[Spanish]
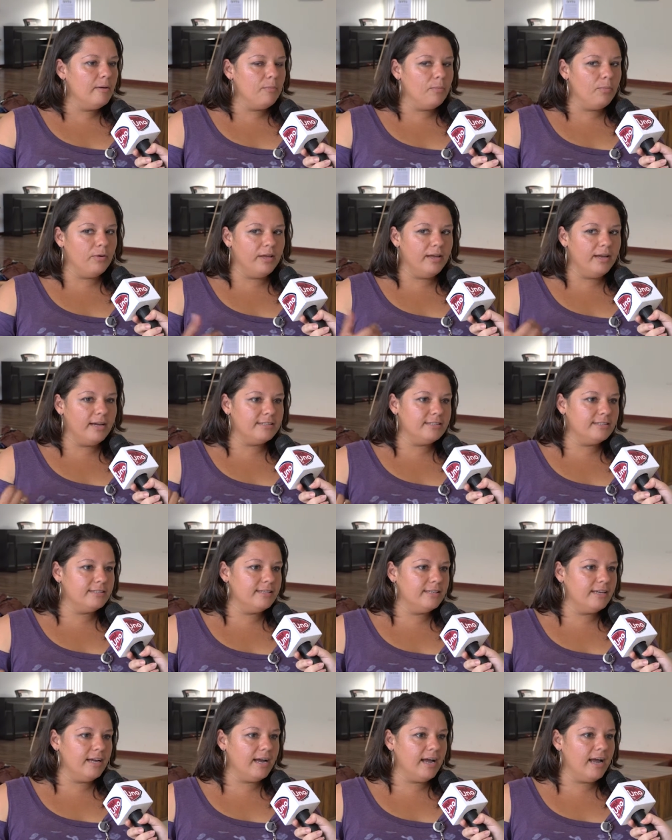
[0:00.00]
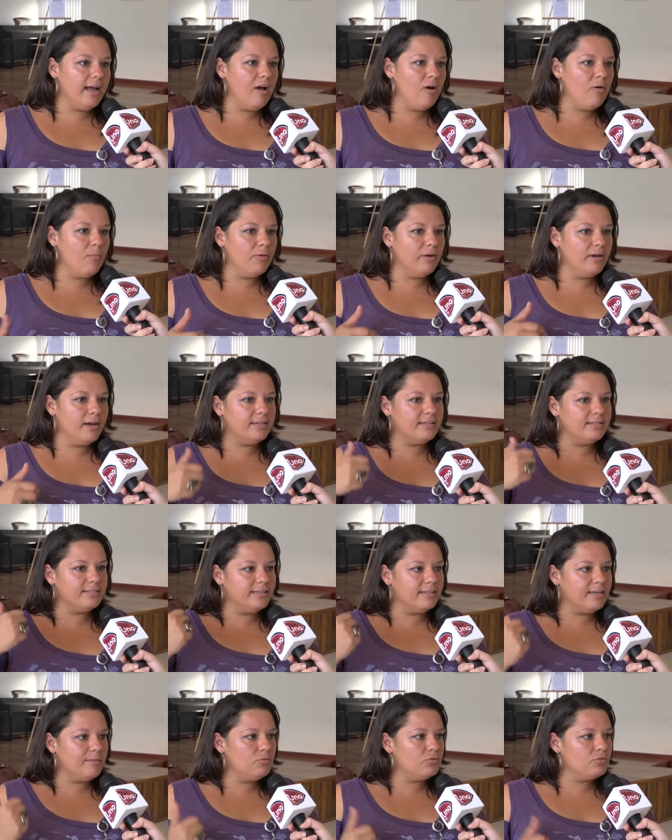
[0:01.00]
Pueden asistir acá o pueden
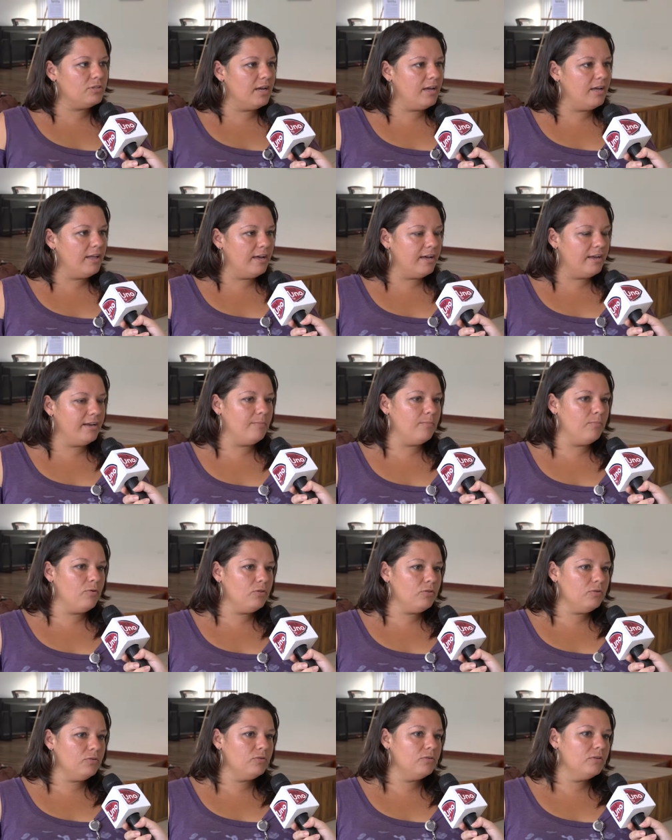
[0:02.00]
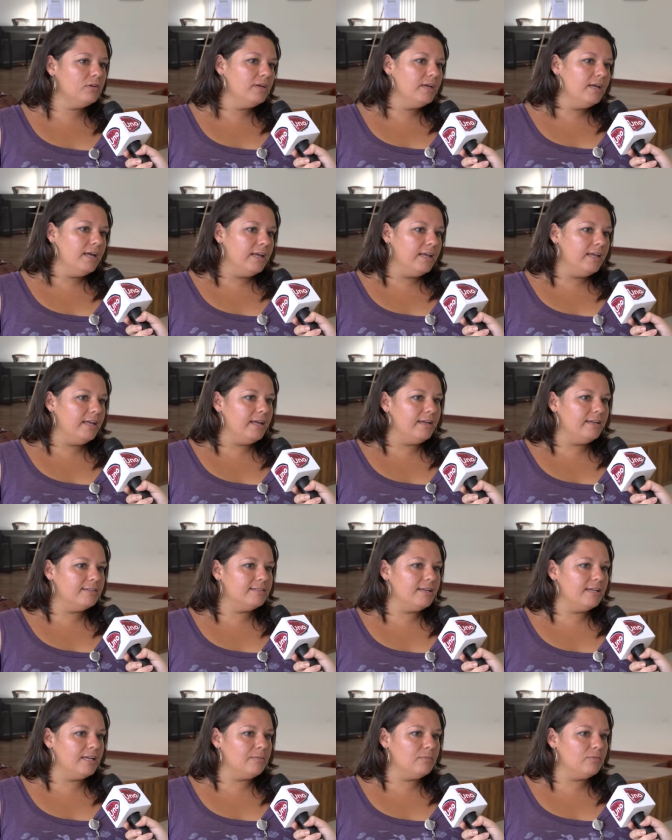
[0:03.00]
asistir a Musade a dar el voto y ahí
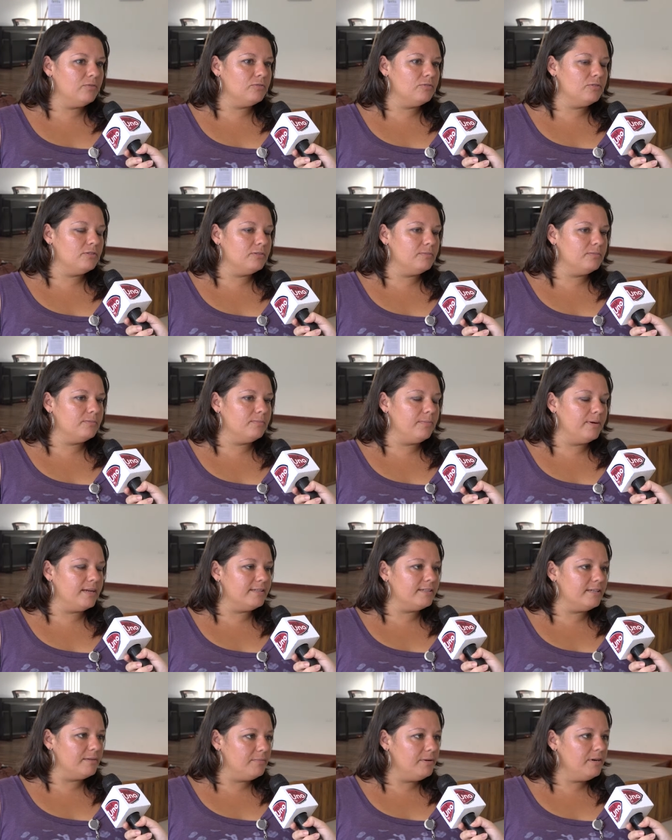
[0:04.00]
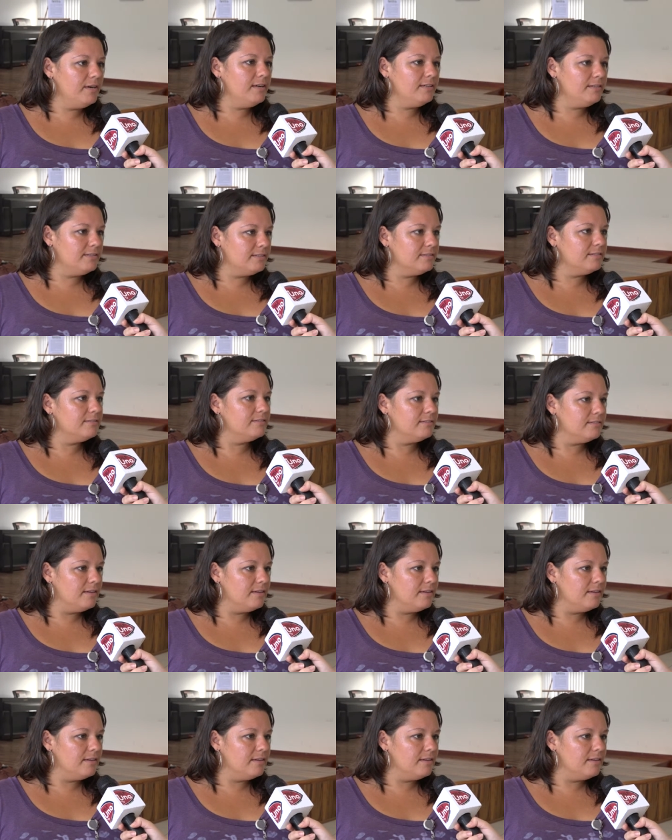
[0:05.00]
estaremos para servirles.